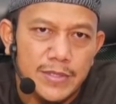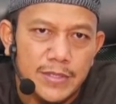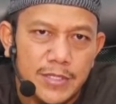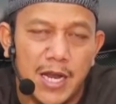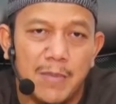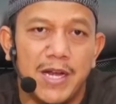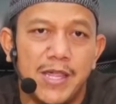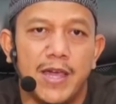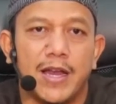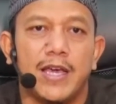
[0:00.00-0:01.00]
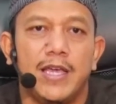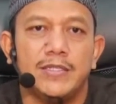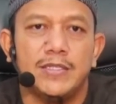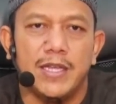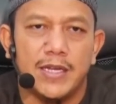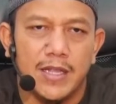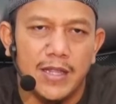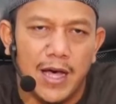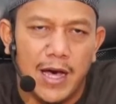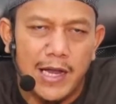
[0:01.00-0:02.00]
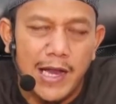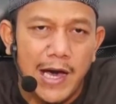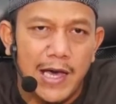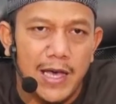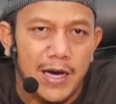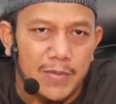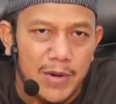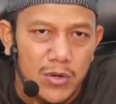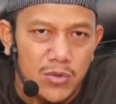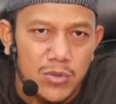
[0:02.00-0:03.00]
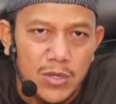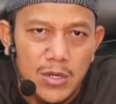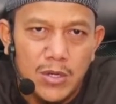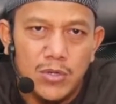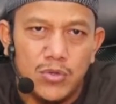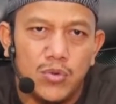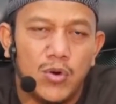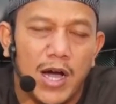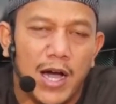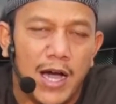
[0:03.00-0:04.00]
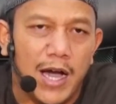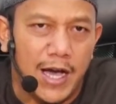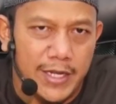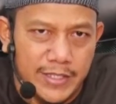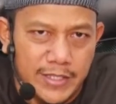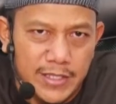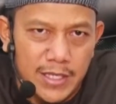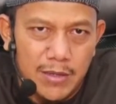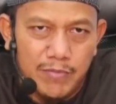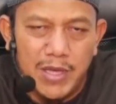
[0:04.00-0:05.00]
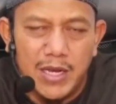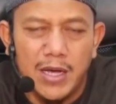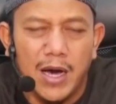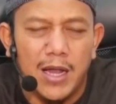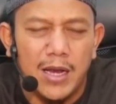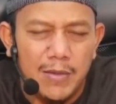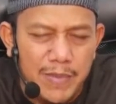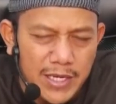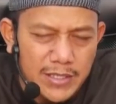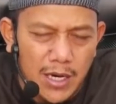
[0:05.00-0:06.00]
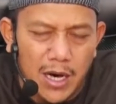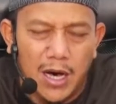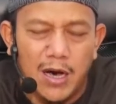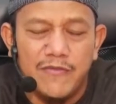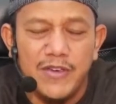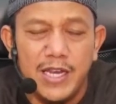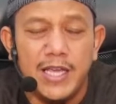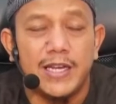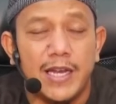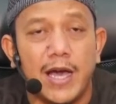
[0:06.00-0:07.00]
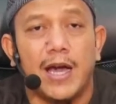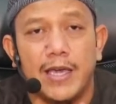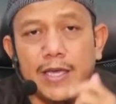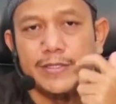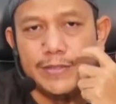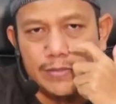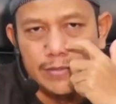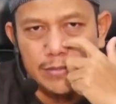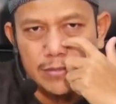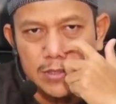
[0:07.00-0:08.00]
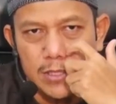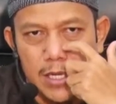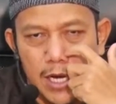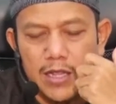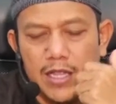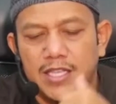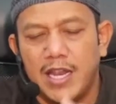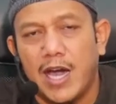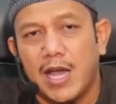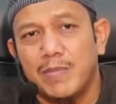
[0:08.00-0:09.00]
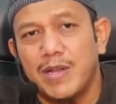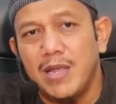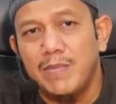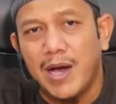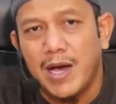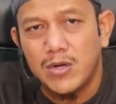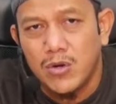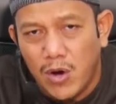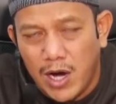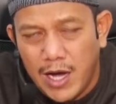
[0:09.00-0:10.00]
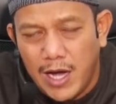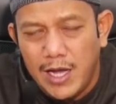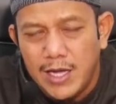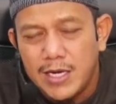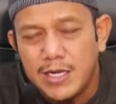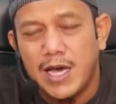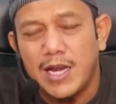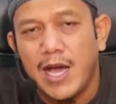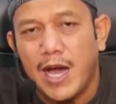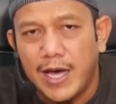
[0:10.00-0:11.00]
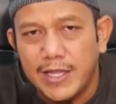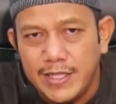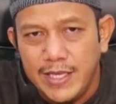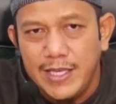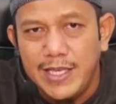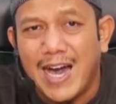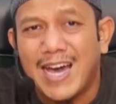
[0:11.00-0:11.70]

Di dalam hadis yang lain, innallaha la yaqbalu du'aan min qalbin ghafilin lahin. Allah tidak akan menerima doa dari hati yang